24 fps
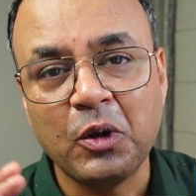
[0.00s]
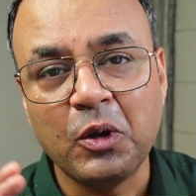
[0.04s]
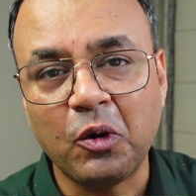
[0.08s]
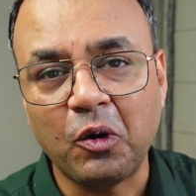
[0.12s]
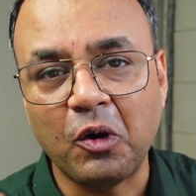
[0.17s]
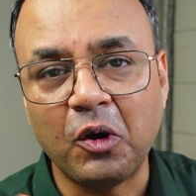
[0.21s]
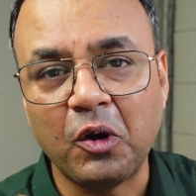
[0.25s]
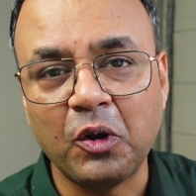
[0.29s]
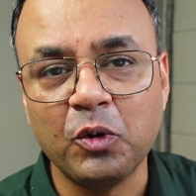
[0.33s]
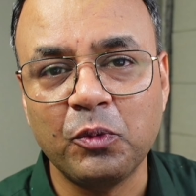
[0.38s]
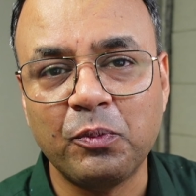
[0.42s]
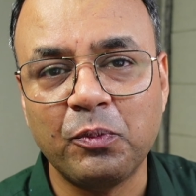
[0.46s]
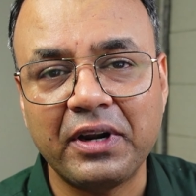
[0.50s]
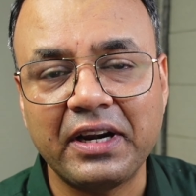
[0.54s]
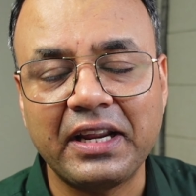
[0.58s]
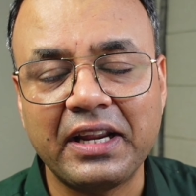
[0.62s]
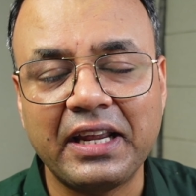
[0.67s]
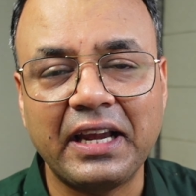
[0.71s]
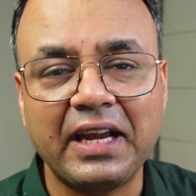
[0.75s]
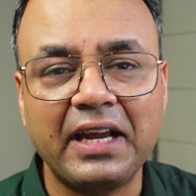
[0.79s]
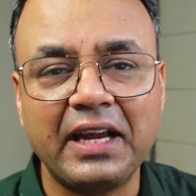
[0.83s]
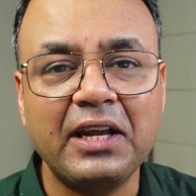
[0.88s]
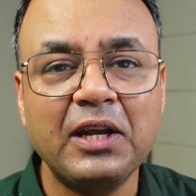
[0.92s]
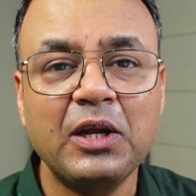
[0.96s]
और ऊपर क्या
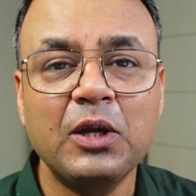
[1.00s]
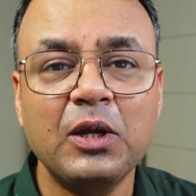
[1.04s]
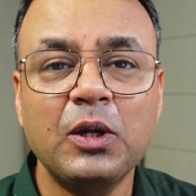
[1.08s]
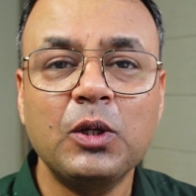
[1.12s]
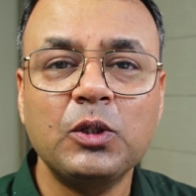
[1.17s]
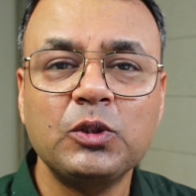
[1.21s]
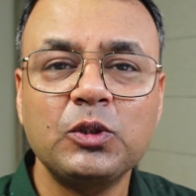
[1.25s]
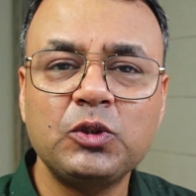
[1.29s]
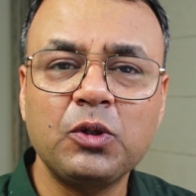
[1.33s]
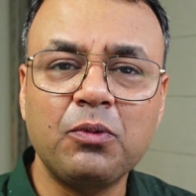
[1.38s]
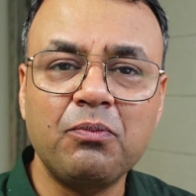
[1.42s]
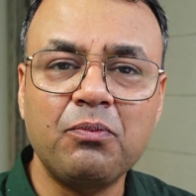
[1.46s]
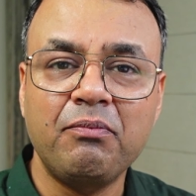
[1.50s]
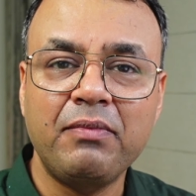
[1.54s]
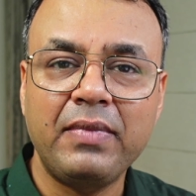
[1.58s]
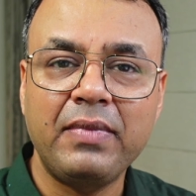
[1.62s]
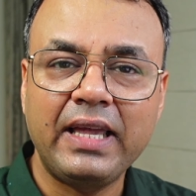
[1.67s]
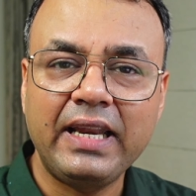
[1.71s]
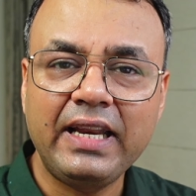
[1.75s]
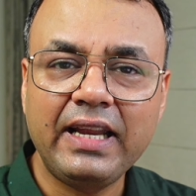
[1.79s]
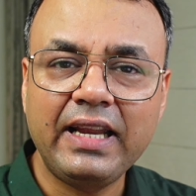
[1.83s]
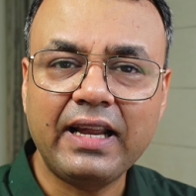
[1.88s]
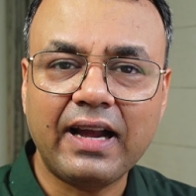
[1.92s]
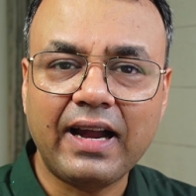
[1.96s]
है सो so,
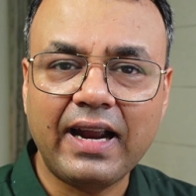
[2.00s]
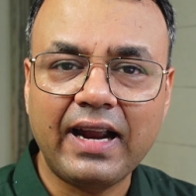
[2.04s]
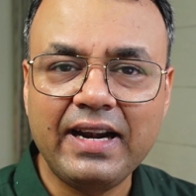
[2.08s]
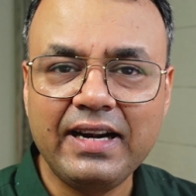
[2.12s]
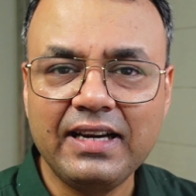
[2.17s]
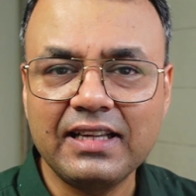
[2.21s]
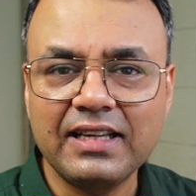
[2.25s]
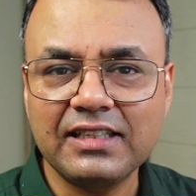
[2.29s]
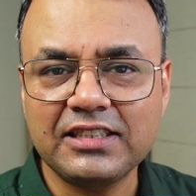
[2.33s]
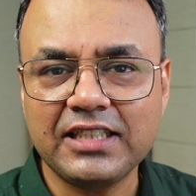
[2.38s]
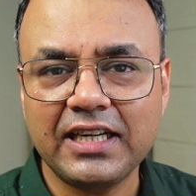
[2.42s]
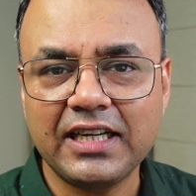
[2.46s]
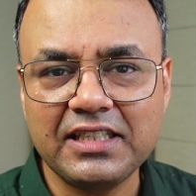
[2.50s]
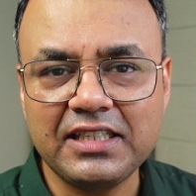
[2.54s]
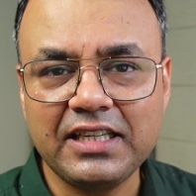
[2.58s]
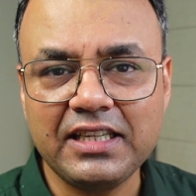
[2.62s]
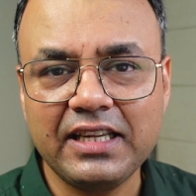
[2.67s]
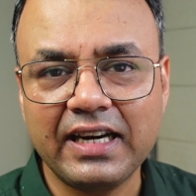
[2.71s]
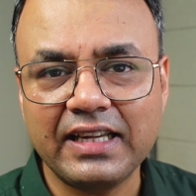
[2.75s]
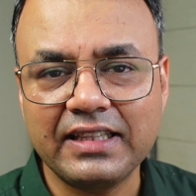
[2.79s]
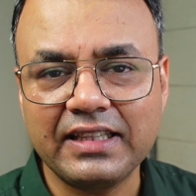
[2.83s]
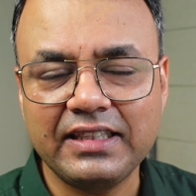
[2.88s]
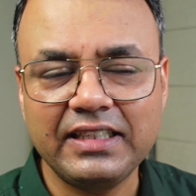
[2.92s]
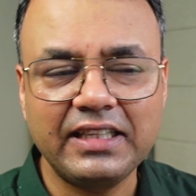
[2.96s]
मेरी आइडियल स्ट्रेटेजी
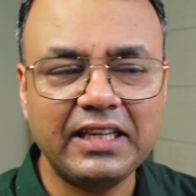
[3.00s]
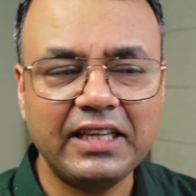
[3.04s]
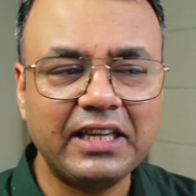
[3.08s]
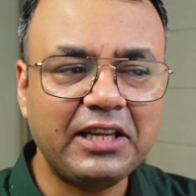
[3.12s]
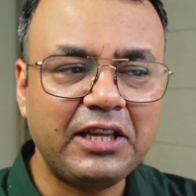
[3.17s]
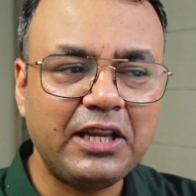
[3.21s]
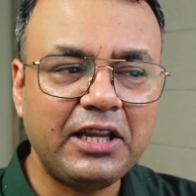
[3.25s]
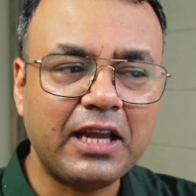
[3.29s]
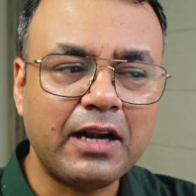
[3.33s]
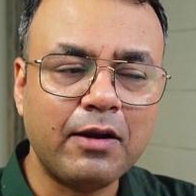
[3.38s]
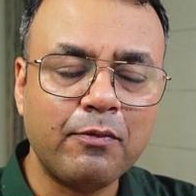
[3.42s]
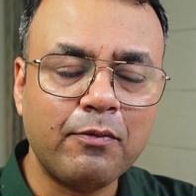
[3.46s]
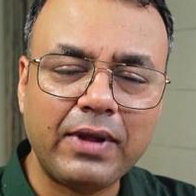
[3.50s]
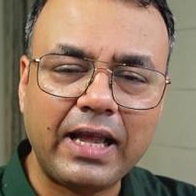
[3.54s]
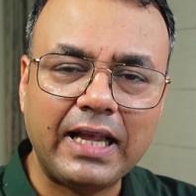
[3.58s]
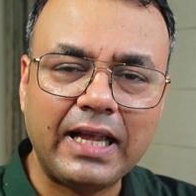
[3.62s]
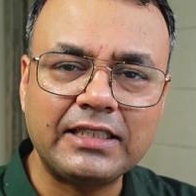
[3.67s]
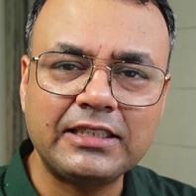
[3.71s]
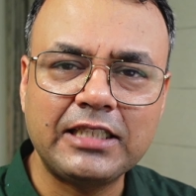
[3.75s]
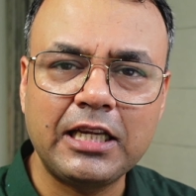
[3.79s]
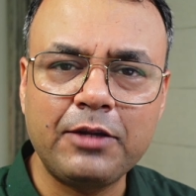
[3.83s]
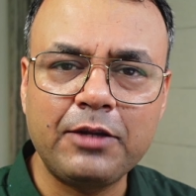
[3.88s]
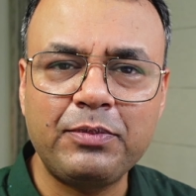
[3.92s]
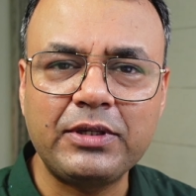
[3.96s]
रहती है कि यार आप एस
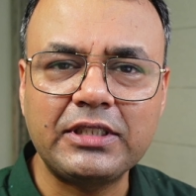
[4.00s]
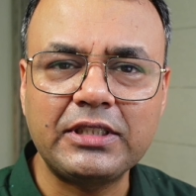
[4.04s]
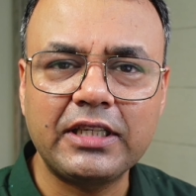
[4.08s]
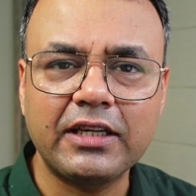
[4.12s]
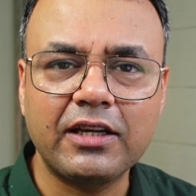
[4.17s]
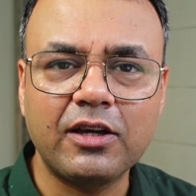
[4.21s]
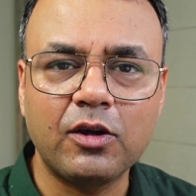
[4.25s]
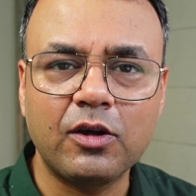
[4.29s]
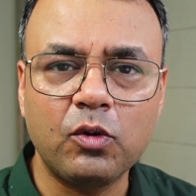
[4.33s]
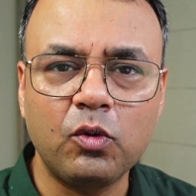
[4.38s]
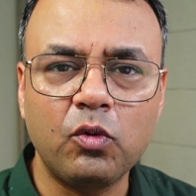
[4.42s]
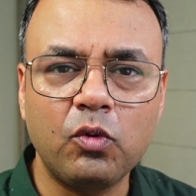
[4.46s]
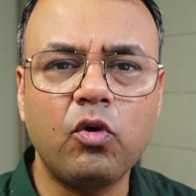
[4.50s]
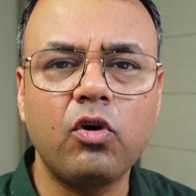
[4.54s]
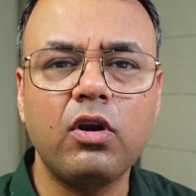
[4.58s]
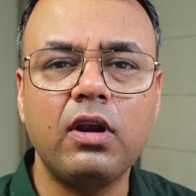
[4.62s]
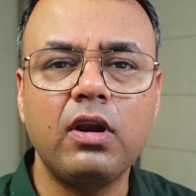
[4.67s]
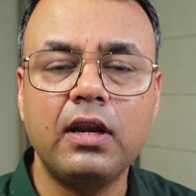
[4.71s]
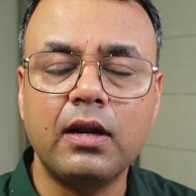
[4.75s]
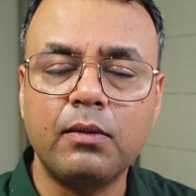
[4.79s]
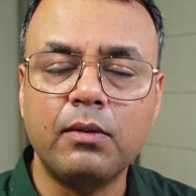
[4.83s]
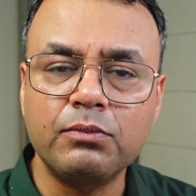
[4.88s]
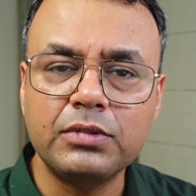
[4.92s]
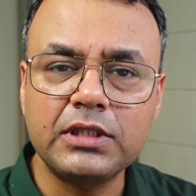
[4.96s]
से करो और
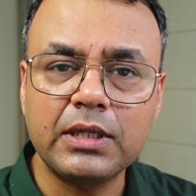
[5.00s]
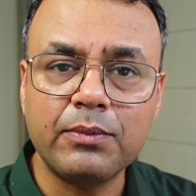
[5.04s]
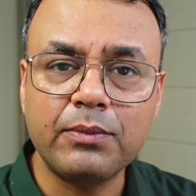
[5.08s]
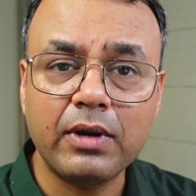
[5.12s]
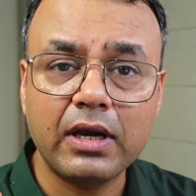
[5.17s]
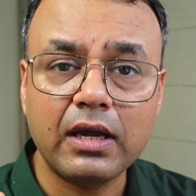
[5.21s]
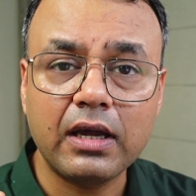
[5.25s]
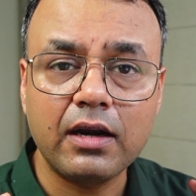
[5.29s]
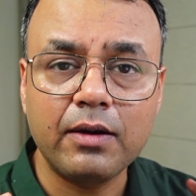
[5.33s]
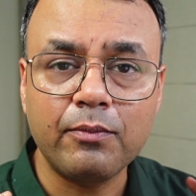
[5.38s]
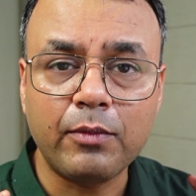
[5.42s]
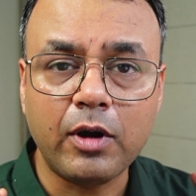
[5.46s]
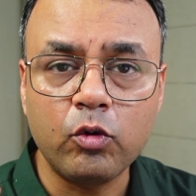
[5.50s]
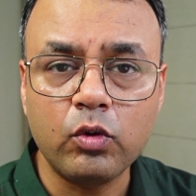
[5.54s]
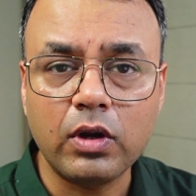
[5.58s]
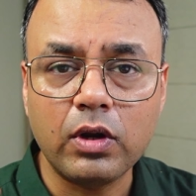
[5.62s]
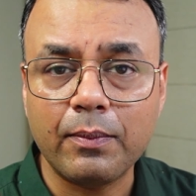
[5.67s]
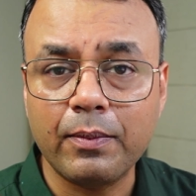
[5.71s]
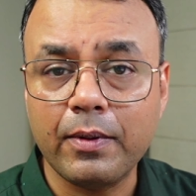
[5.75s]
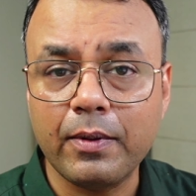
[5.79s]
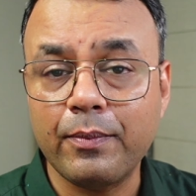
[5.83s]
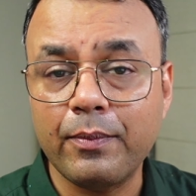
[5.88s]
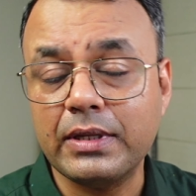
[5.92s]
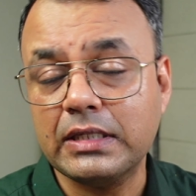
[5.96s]
लमसम अगर अमाउंट
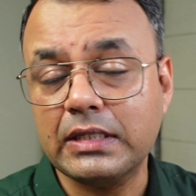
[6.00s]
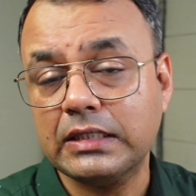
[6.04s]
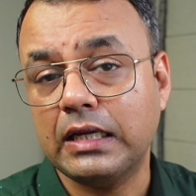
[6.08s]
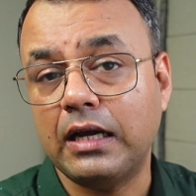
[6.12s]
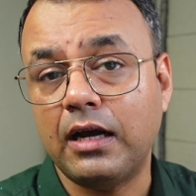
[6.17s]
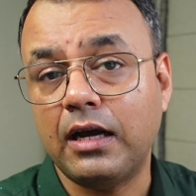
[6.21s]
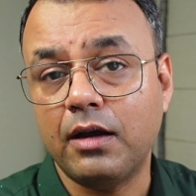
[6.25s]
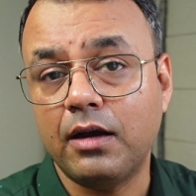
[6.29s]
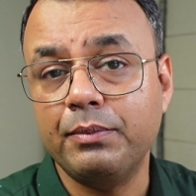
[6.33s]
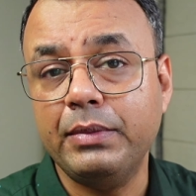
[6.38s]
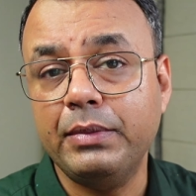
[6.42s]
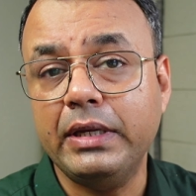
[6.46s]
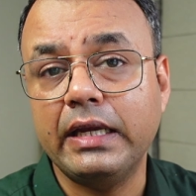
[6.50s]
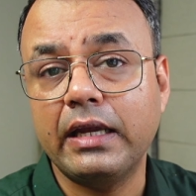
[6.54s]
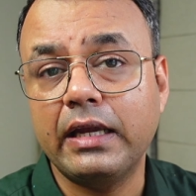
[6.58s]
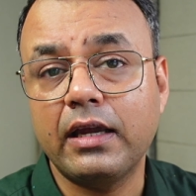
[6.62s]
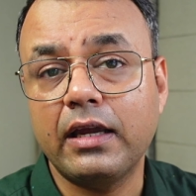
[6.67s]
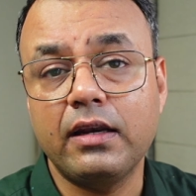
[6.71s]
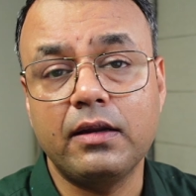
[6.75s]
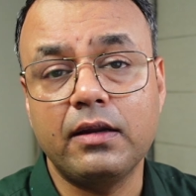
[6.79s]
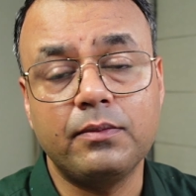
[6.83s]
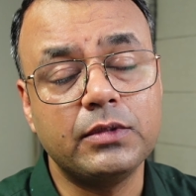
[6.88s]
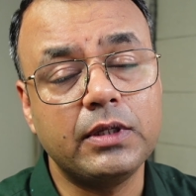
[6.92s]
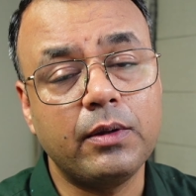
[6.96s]
आपके पास आ भी गया है
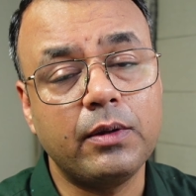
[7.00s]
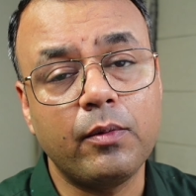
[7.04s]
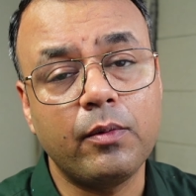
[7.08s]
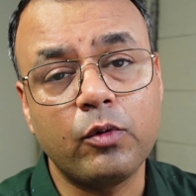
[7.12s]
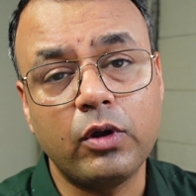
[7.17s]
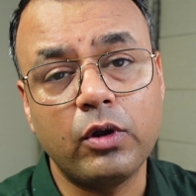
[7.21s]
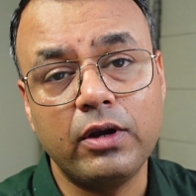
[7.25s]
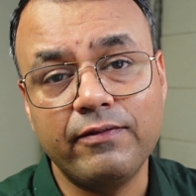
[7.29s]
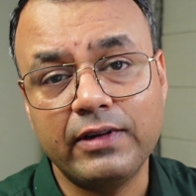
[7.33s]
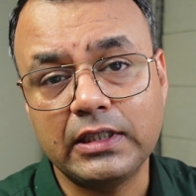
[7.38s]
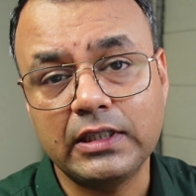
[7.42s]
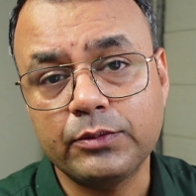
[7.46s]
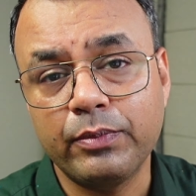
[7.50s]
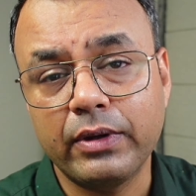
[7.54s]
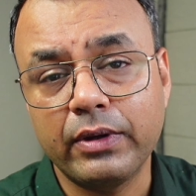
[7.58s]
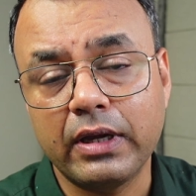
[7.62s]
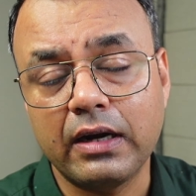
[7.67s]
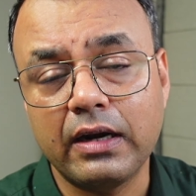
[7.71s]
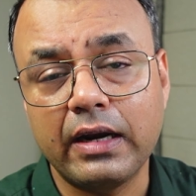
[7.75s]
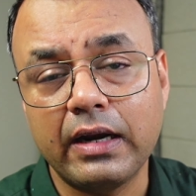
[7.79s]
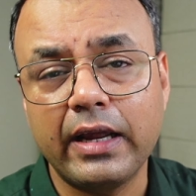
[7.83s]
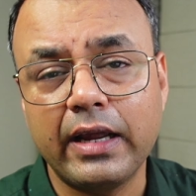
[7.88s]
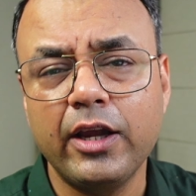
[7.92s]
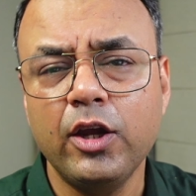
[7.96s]
लमसम आपको इन्वेस्ट
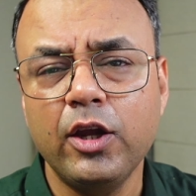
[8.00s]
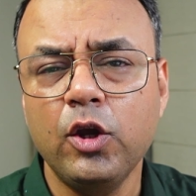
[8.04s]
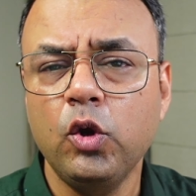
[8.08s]
करना है